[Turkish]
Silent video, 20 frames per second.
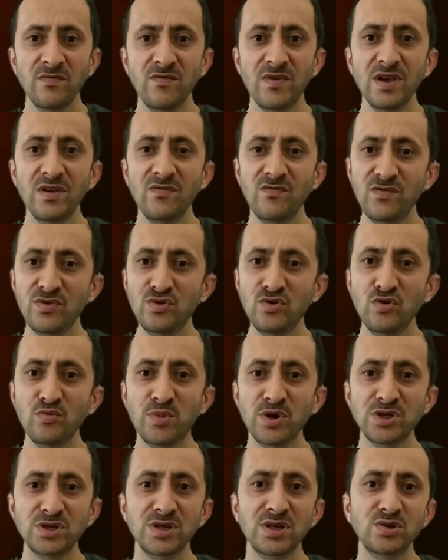ve videoyu
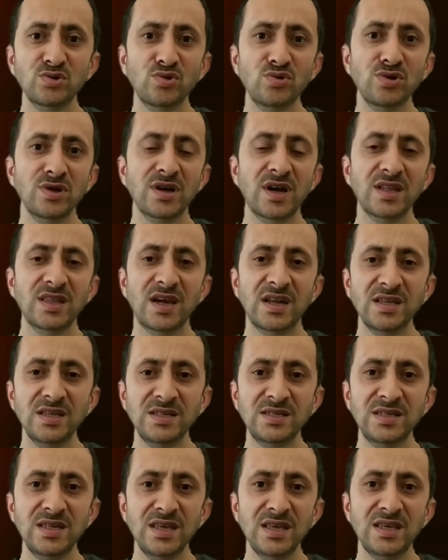başından sonuna kadar
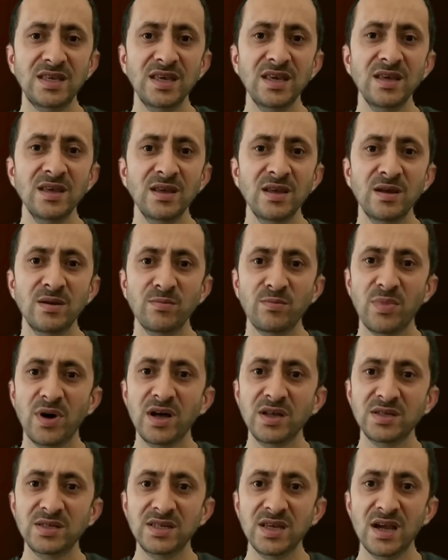izleyin ki
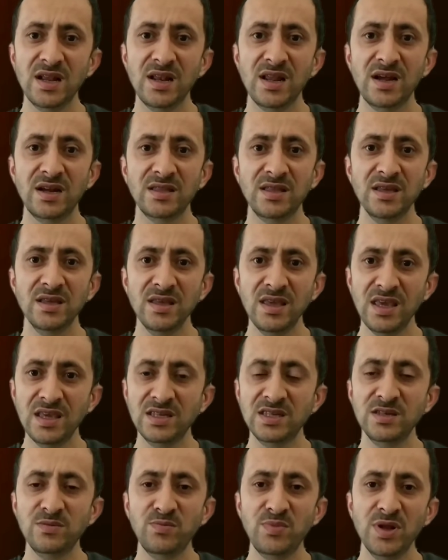bazı yerlerde
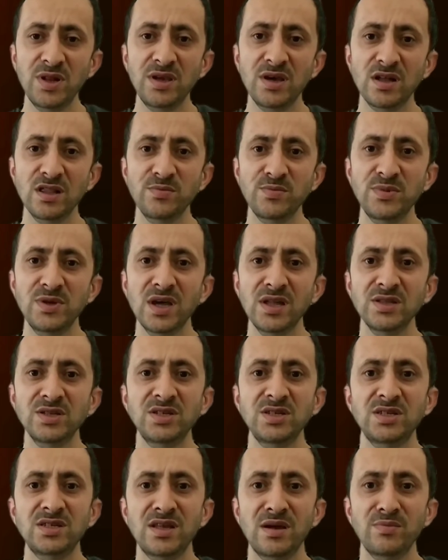eksik bilgi alıp
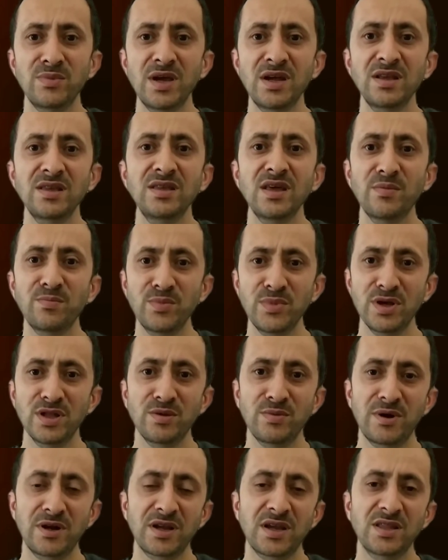yanlış işlemler
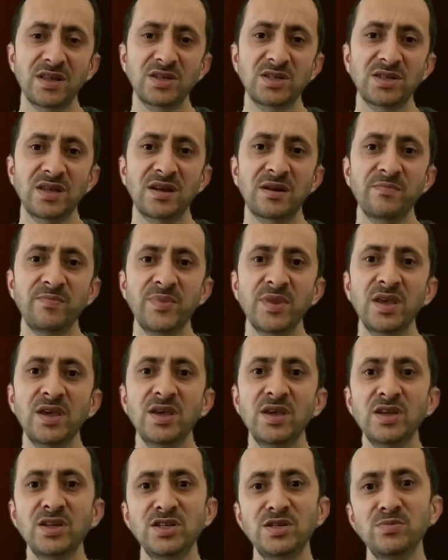yapmayalım arkadaşlar.
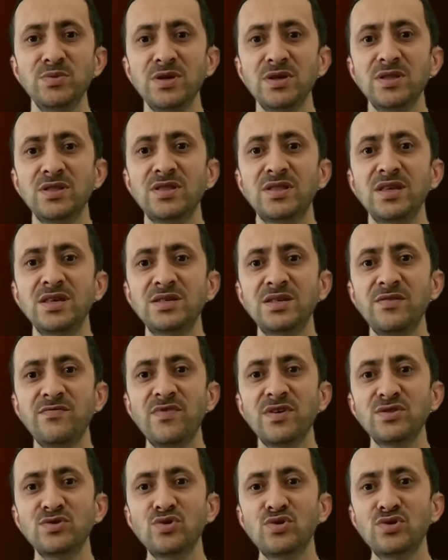Şimdi
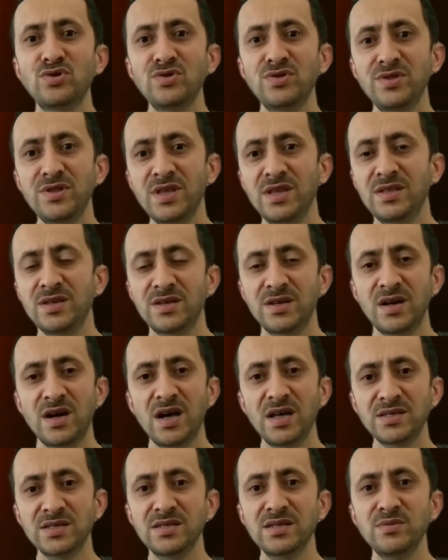desilfatör nedir?
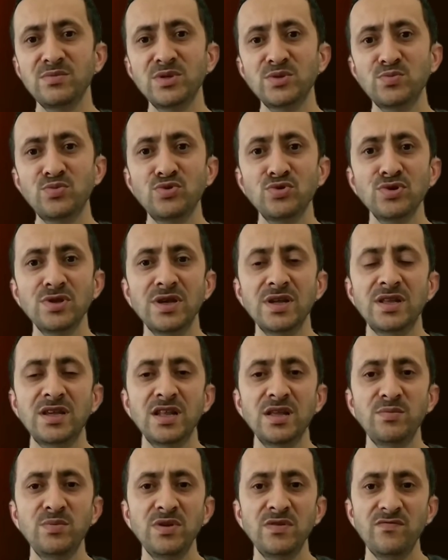Aslında biz bununla
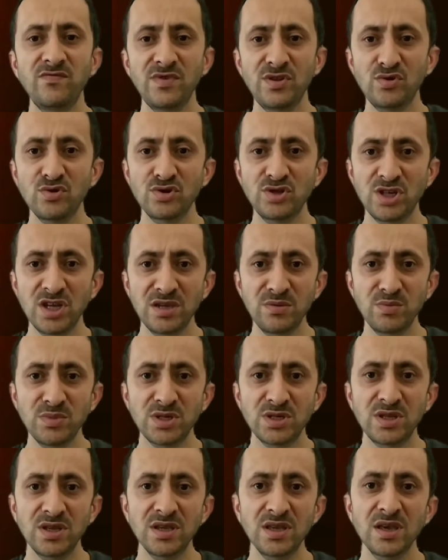ilgili bir video
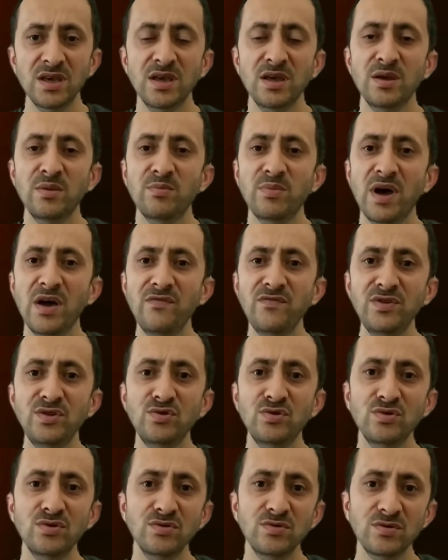çekmiştik. Ben
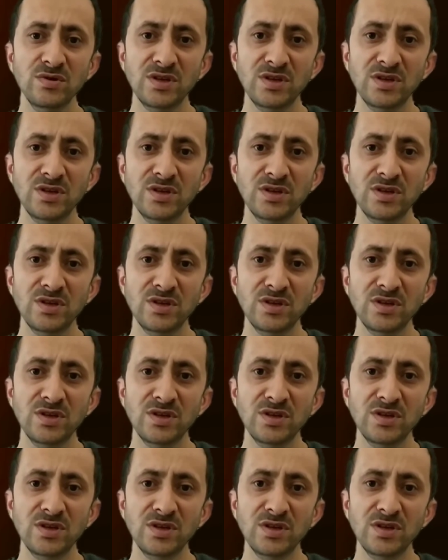videoyu